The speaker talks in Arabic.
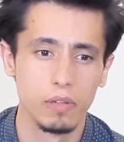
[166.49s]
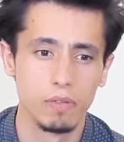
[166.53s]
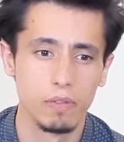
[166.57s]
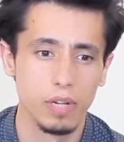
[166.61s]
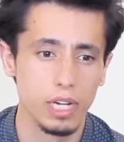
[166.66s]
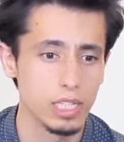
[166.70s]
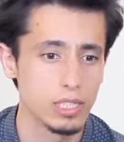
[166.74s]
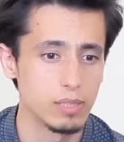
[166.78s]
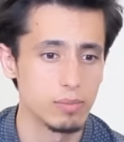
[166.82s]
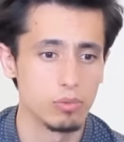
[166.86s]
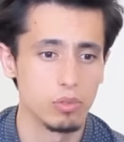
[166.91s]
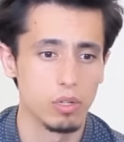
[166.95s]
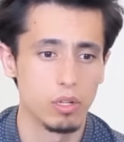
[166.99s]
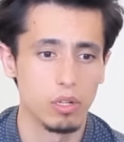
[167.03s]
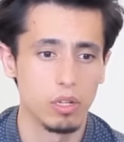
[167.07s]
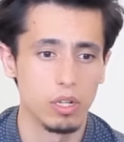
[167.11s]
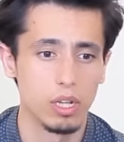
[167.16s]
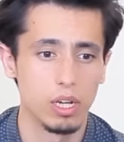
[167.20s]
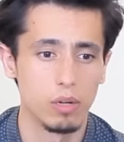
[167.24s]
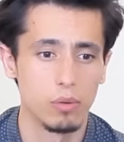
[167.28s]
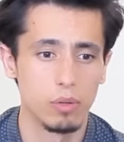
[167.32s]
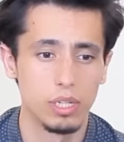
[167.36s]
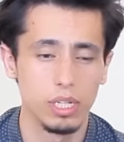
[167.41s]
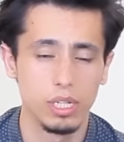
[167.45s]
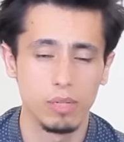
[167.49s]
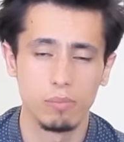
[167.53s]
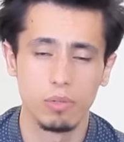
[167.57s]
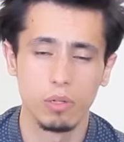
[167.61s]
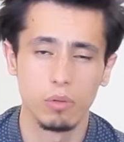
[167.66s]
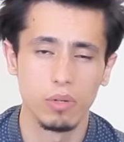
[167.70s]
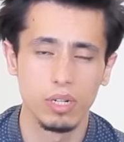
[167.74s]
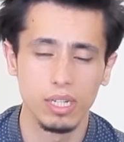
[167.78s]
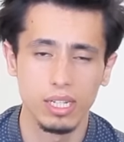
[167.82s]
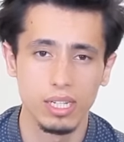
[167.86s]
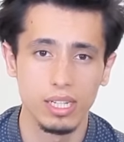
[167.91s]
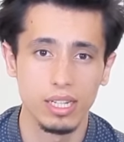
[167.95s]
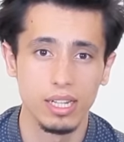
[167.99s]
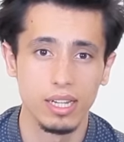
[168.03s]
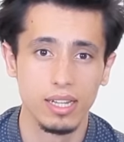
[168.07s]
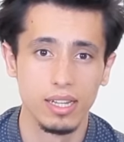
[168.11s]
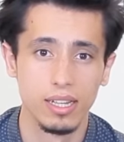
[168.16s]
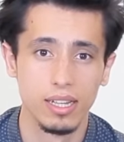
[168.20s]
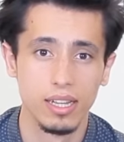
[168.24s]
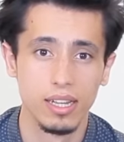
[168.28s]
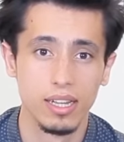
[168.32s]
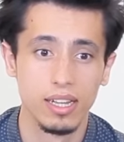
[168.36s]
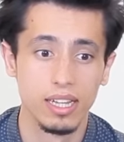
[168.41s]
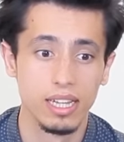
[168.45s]
فحسبنا الله ونعم الوكيل
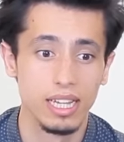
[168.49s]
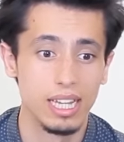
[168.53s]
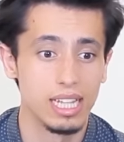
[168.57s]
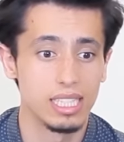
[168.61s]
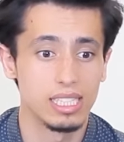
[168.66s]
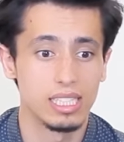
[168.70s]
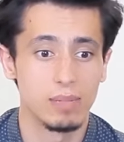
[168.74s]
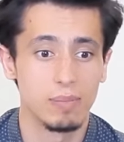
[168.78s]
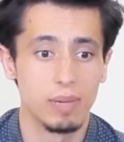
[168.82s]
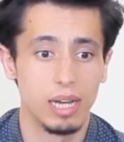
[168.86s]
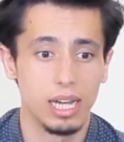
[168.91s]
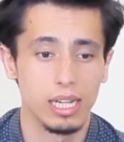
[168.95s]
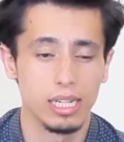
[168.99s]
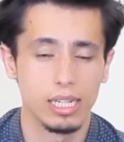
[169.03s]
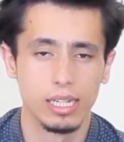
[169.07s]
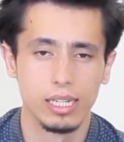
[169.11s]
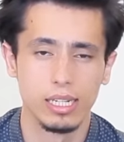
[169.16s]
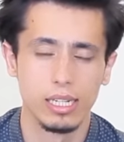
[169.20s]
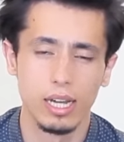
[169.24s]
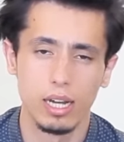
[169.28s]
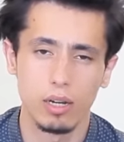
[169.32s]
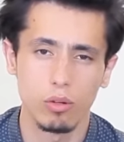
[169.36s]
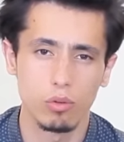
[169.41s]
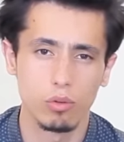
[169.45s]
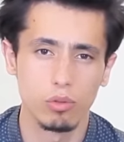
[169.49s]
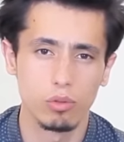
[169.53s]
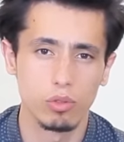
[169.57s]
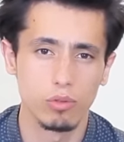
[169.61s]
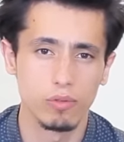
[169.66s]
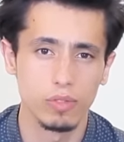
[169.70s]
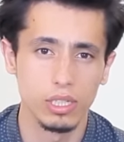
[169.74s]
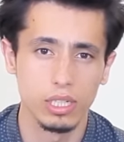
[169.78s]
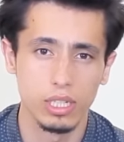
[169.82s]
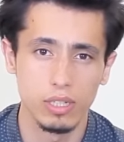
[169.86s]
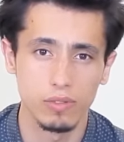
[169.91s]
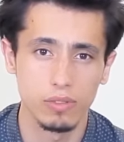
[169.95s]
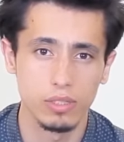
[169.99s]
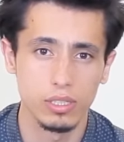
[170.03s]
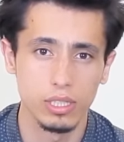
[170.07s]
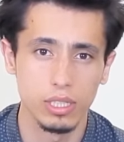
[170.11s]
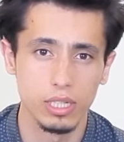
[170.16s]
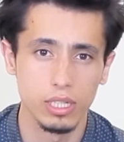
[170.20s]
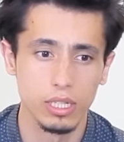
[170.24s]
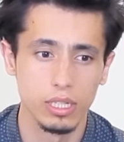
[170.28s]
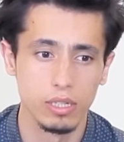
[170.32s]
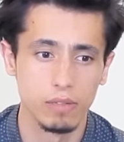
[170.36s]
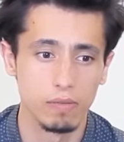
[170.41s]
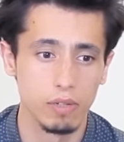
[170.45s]
لا سمحك الله قلت في
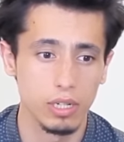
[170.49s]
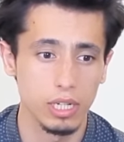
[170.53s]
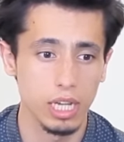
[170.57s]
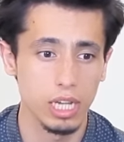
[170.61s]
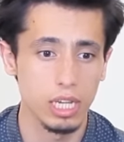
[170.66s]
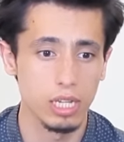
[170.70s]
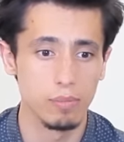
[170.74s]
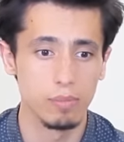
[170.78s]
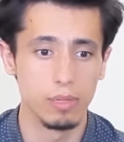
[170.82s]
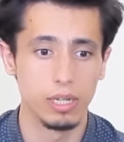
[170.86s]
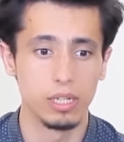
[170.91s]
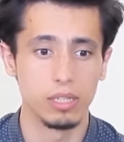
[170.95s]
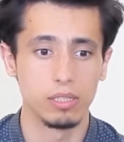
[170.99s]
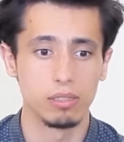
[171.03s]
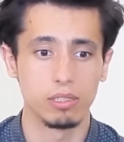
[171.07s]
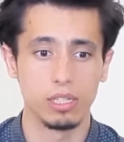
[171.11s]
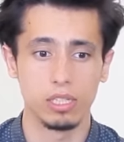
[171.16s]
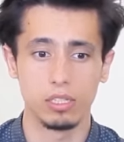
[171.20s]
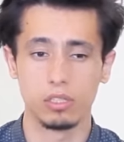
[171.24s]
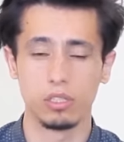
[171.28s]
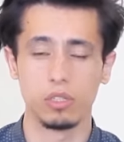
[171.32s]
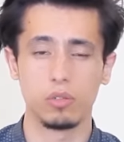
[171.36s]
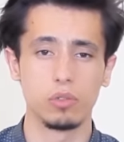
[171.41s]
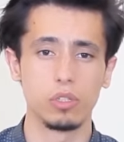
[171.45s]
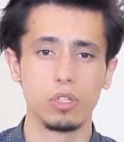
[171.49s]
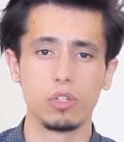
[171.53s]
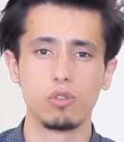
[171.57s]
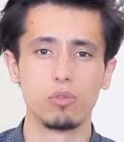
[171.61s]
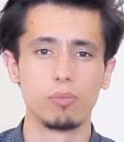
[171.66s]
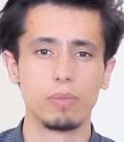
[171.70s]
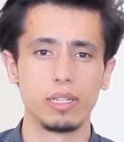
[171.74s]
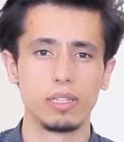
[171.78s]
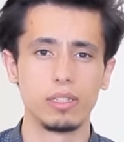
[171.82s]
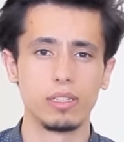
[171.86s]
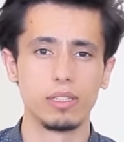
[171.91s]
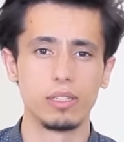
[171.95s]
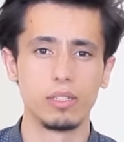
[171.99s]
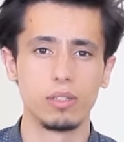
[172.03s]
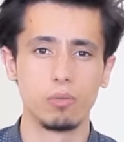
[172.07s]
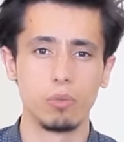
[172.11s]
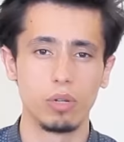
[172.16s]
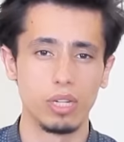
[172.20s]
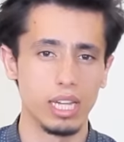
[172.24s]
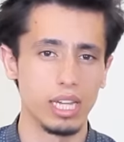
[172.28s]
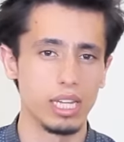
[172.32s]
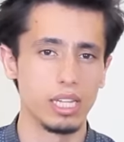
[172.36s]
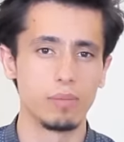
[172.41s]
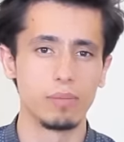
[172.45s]
نفسي فكلمة تصنع يوما
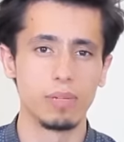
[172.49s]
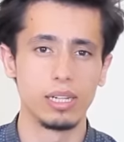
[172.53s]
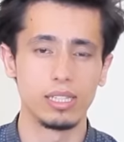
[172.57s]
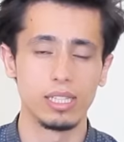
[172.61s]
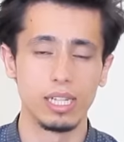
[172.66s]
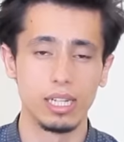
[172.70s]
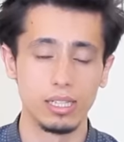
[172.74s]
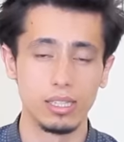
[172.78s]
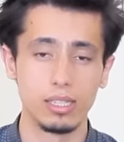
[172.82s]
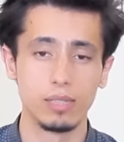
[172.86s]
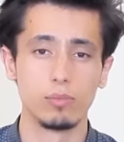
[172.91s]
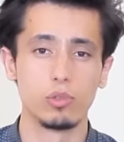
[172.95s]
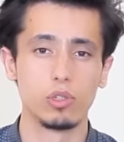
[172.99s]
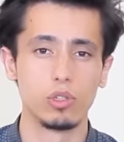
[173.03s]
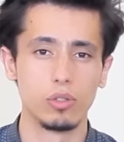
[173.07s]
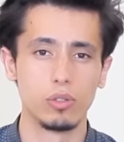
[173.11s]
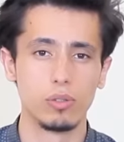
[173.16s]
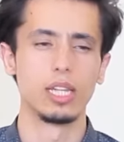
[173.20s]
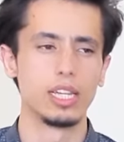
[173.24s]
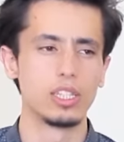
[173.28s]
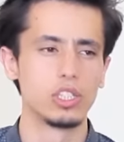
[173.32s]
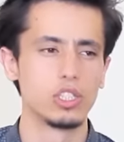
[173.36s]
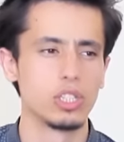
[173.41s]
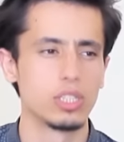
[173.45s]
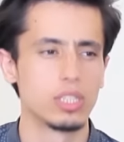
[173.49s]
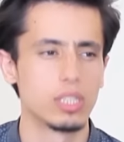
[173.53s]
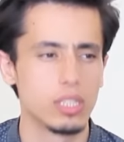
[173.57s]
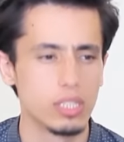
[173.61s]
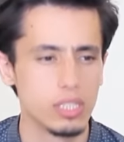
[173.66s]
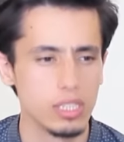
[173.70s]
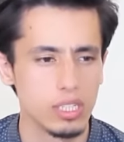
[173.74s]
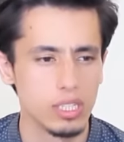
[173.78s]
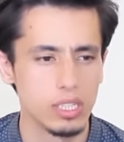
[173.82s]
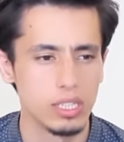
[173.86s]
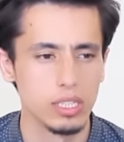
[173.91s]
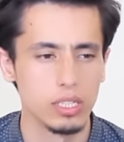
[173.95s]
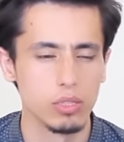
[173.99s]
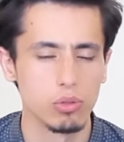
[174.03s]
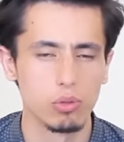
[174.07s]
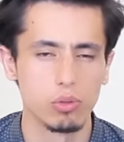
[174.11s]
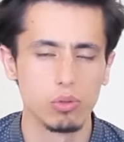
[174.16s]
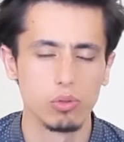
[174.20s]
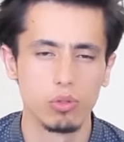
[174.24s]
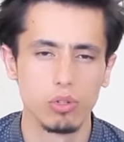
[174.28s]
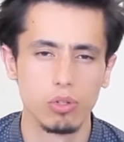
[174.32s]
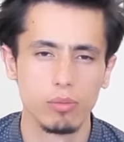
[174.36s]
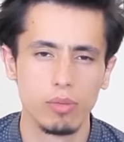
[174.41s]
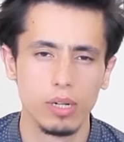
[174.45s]
وكلمة تهدمه لأجد صديقي
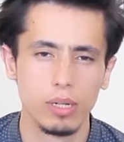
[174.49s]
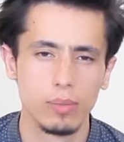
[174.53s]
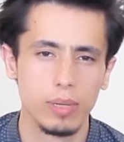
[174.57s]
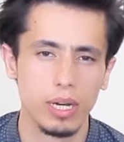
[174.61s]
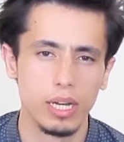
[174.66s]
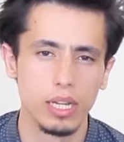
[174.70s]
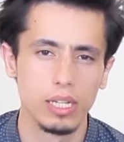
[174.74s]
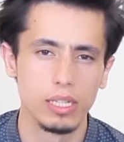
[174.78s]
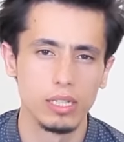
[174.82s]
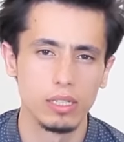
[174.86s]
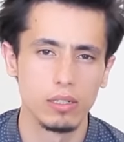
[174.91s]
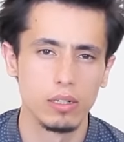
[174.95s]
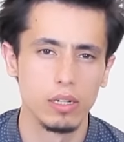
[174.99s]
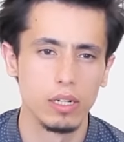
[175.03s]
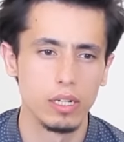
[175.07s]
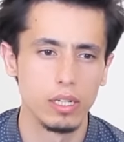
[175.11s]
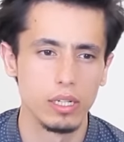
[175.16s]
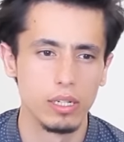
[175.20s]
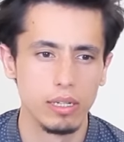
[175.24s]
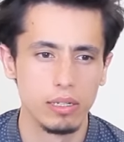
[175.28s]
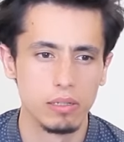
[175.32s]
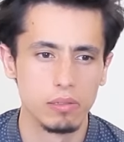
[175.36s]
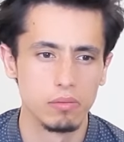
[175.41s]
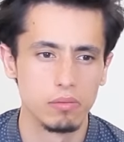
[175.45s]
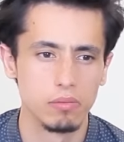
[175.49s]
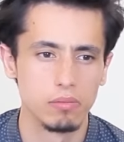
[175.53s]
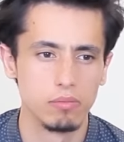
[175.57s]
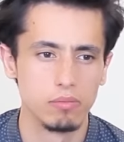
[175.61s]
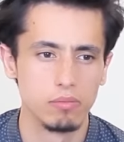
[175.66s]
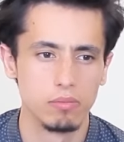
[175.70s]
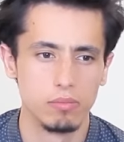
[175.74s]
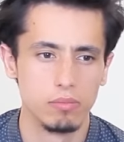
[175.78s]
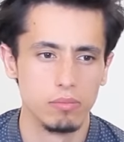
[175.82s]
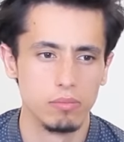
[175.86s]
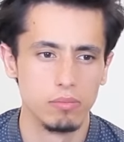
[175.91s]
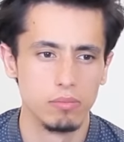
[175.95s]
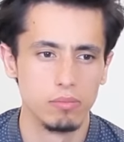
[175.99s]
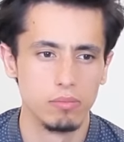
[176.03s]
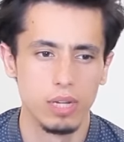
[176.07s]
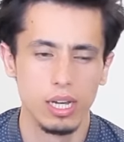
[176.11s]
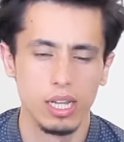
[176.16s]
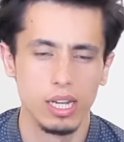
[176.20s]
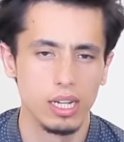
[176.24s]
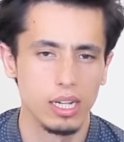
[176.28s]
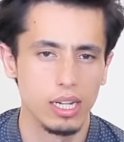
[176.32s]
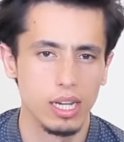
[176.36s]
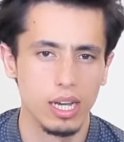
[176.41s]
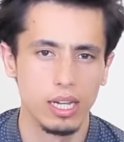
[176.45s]
يطرق الباب علي قائلا ما
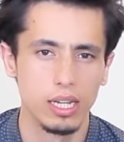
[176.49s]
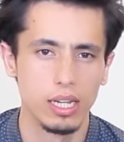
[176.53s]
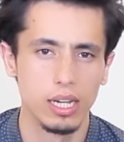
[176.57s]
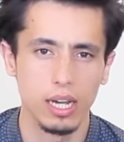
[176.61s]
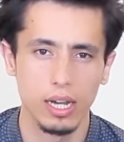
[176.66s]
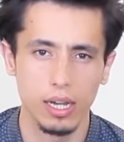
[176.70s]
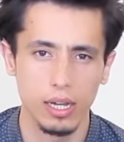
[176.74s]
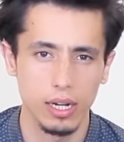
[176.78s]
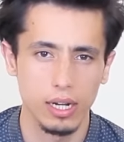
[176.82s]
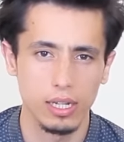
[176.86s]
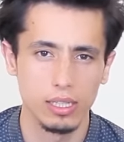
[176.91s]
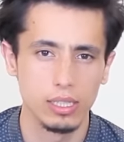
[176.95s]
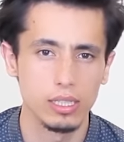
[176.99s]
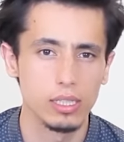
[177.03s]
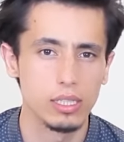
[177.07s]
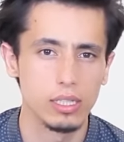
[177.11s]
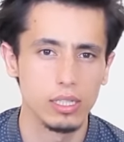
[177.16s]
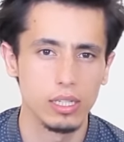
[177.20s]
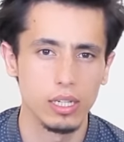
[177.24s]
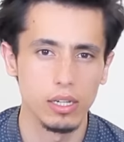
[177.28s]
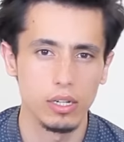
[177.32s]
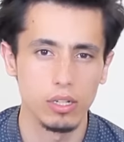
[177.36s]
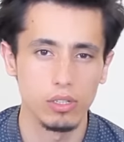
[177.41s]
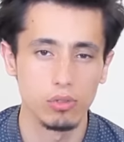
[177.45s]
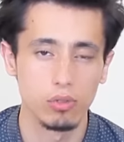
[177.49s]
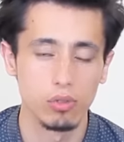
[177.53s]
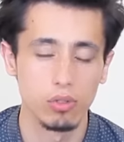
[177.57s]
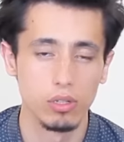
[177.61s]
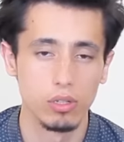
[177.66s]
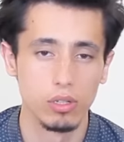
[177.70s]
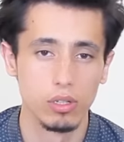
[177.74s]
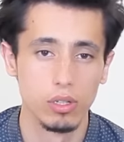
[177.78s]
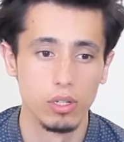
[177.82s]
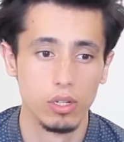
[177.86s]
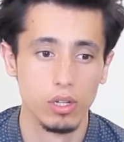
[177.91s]
لك على غير عادتك يا رجل